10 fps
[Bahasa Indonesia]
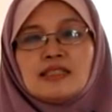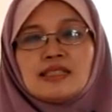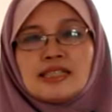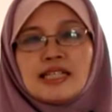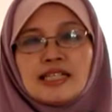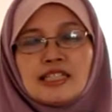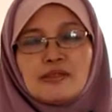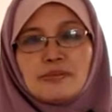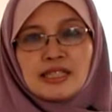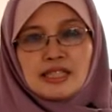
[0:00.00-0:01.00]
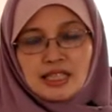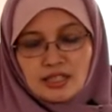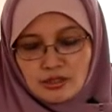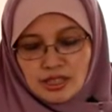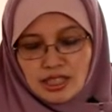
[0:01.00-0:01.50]
Eh, kita ini
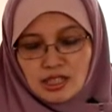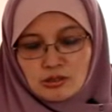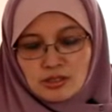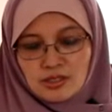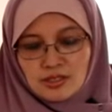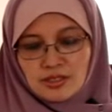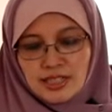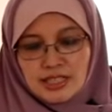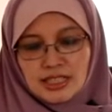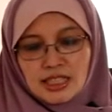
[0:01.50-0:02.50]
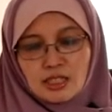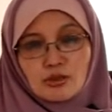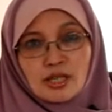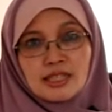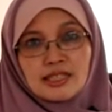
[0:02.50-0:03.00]
diperintahkan oleh Allah ayat
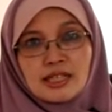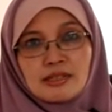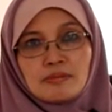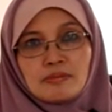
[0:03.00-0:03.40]
Al-Quran yang